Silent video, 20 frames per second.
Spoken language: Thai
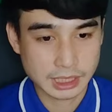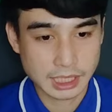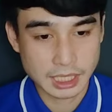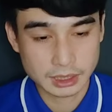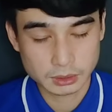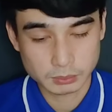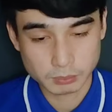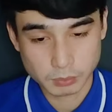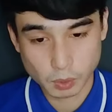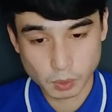ร
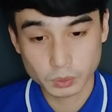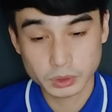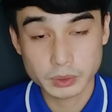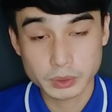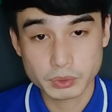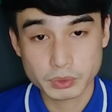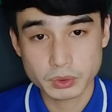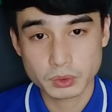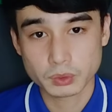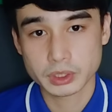โพสรีวิว
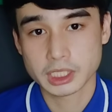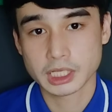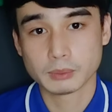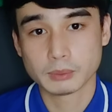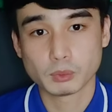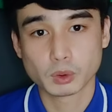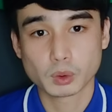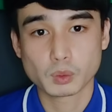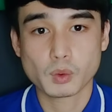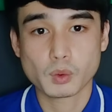เขียนบท
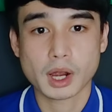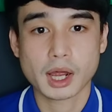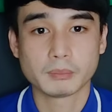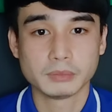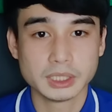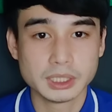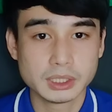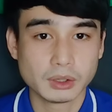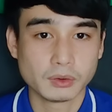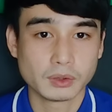ความเรื่อง
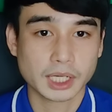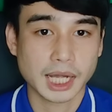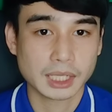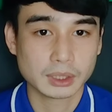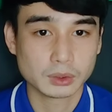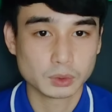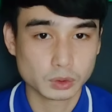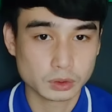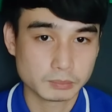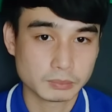ของการลด
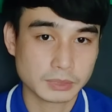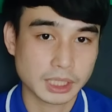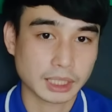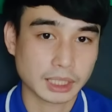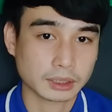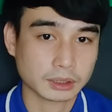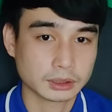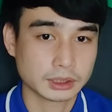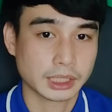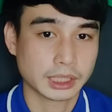น้ำหนัก
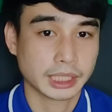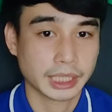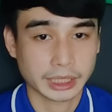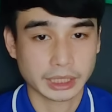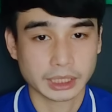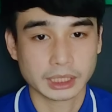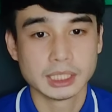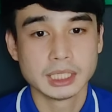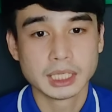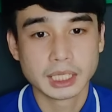ยังไง
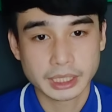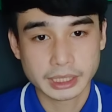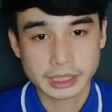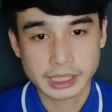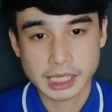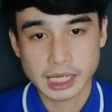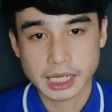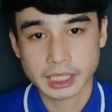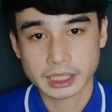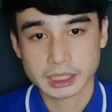ให้ได้
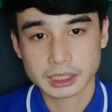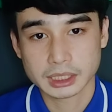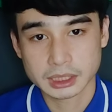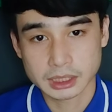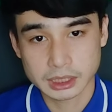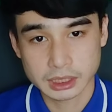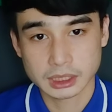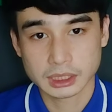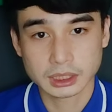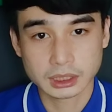ดี
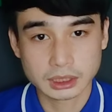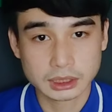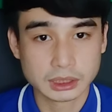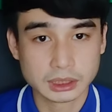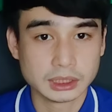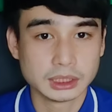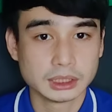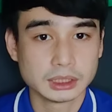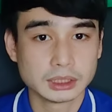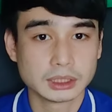ขึ้น
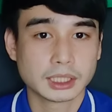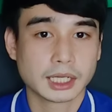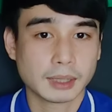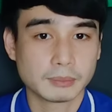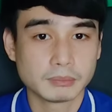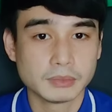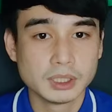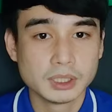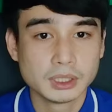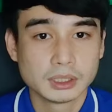นะครับ
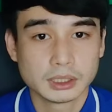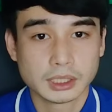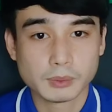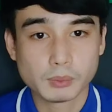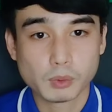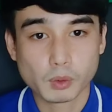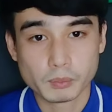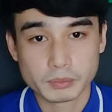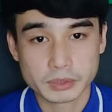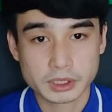แล้วผม
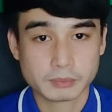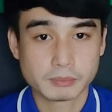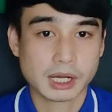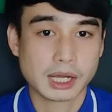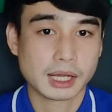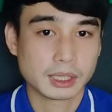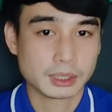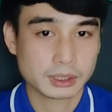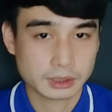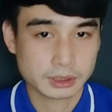จะมา
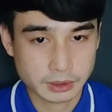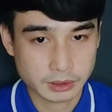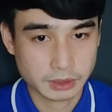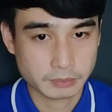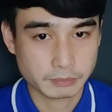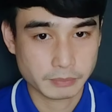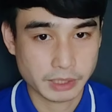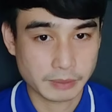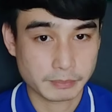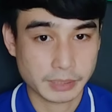แบ่ง
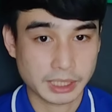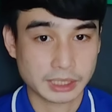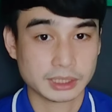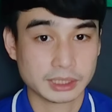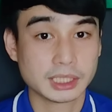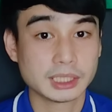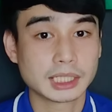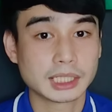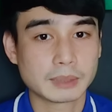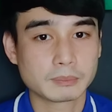ปันเคล็ด
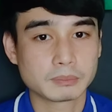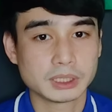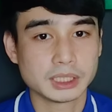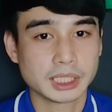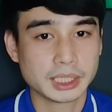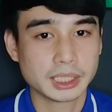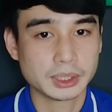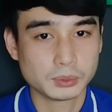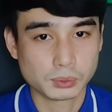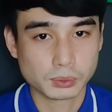ลับนี้ให้
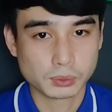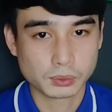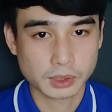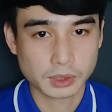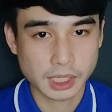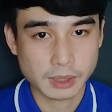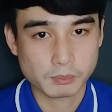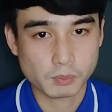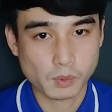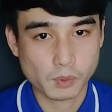ดูนะครับ
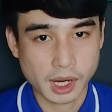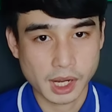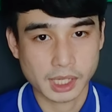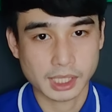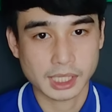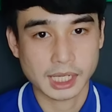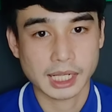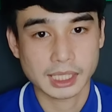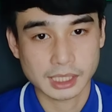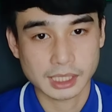ว่ากา
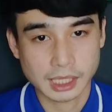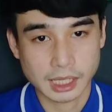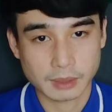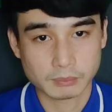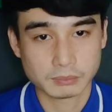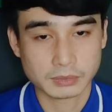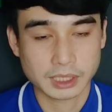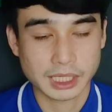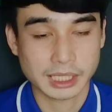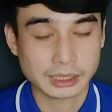รทำ
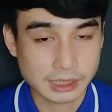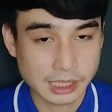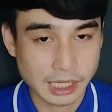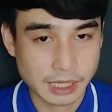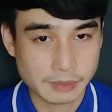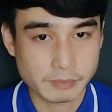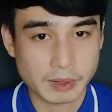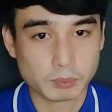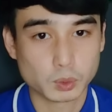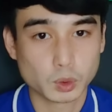การตลาดแบบ
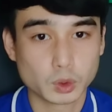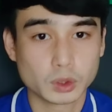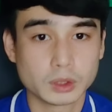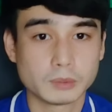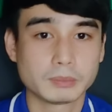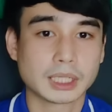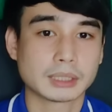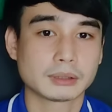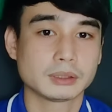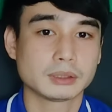ลดน้ำหนัก
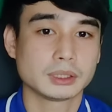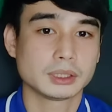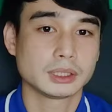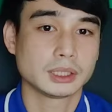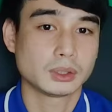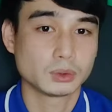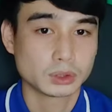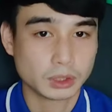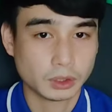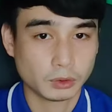เรา
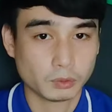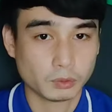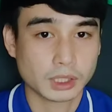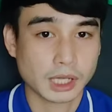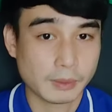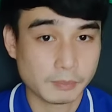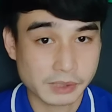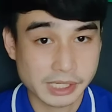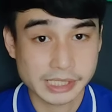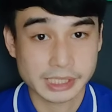ต้องทำ
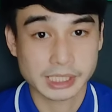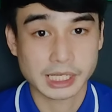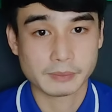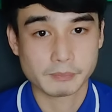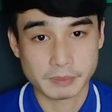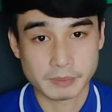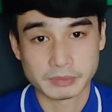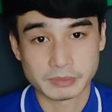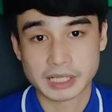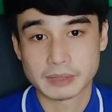การตลาดแบบไห
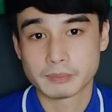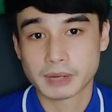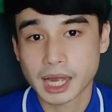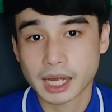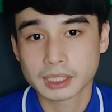นบ้าง